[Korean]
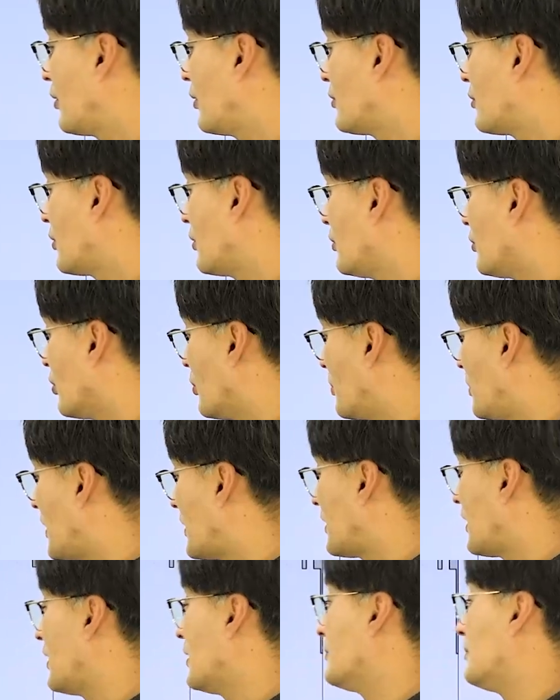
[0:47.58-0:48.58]
년 전이
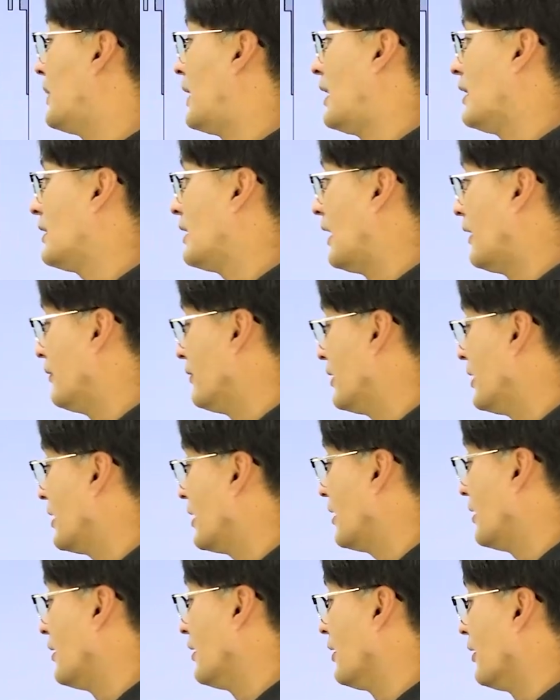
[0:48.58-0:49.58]
높았다는 말이 안
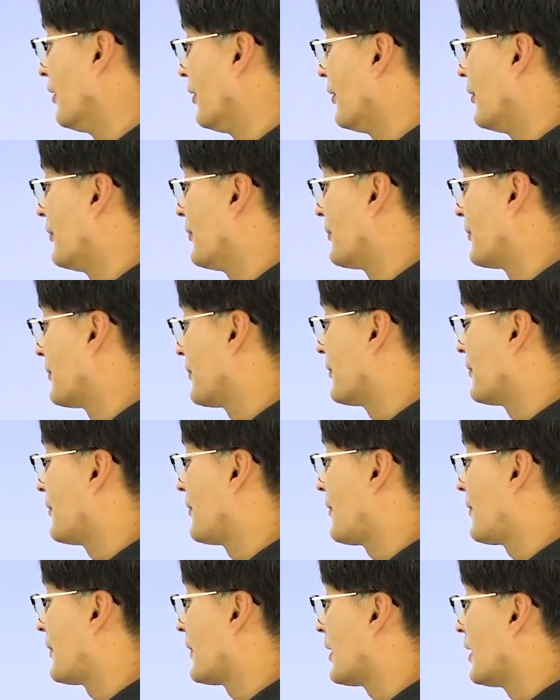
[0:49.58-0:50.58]
되겠네요.
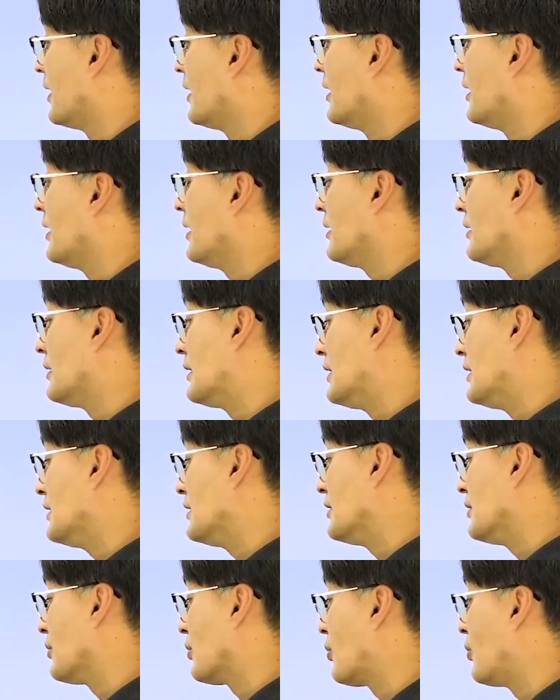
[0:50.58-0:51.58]

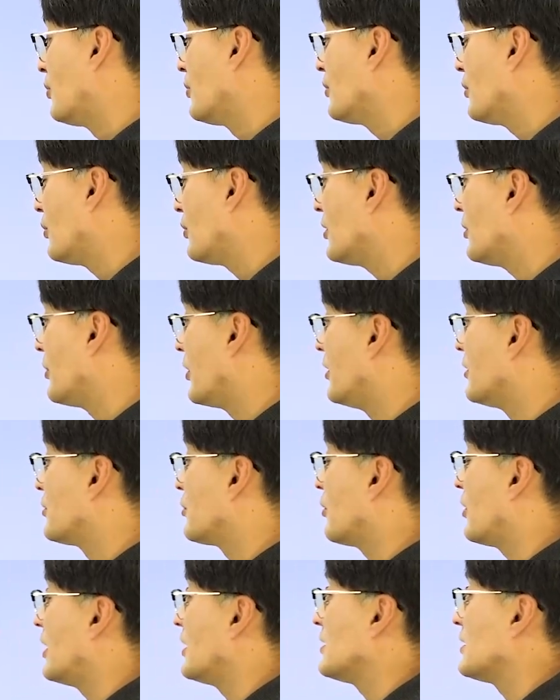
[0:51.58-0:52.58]
니은 공룡이
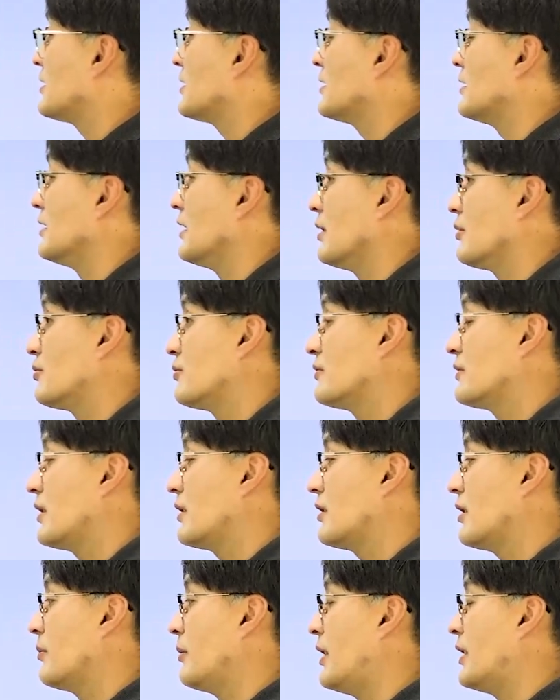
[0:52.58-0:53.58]
멸종한 시기에
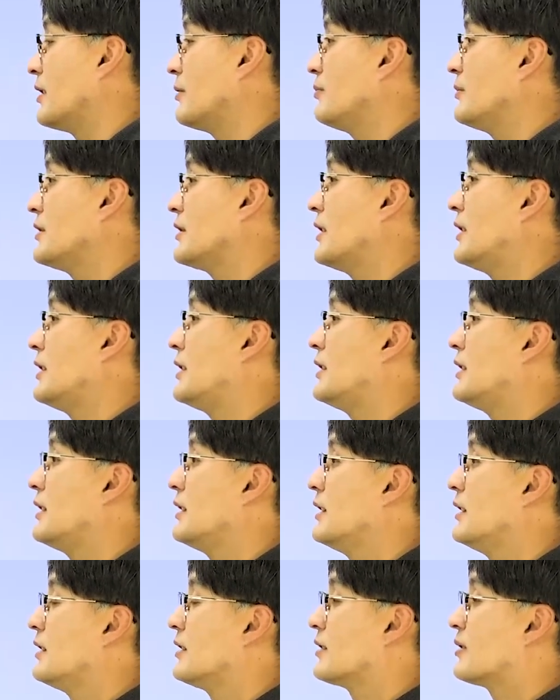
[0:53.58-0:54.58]
중생대
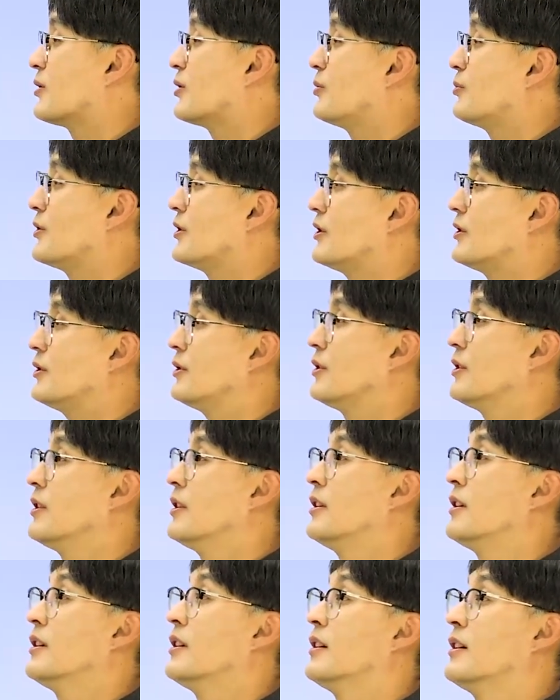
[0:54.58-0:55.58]
말입니다. 그러면
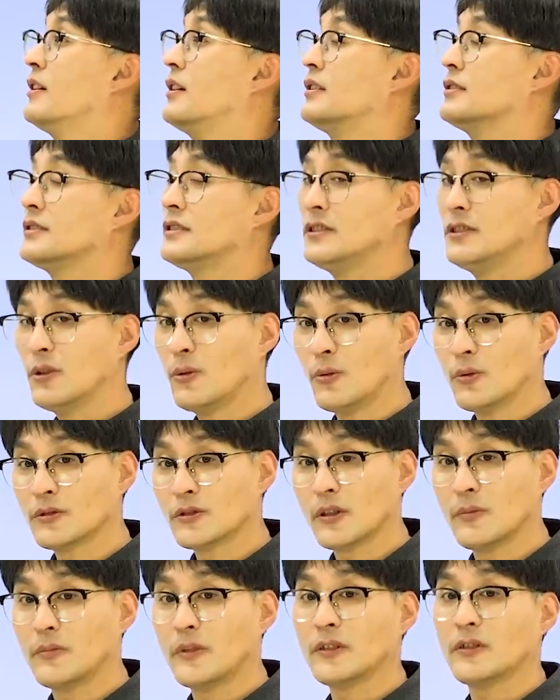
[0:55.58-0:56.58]
2억 어,
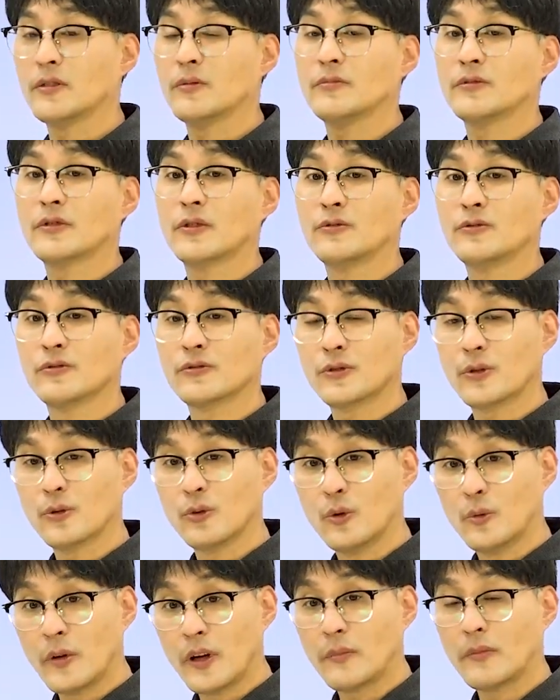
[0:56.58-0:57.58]
5천만 년부터
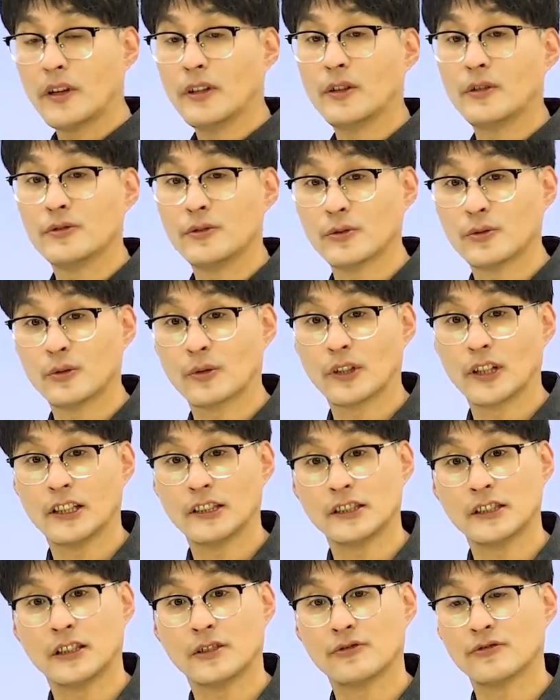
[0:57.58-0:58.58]
6,500만 년 정도까지가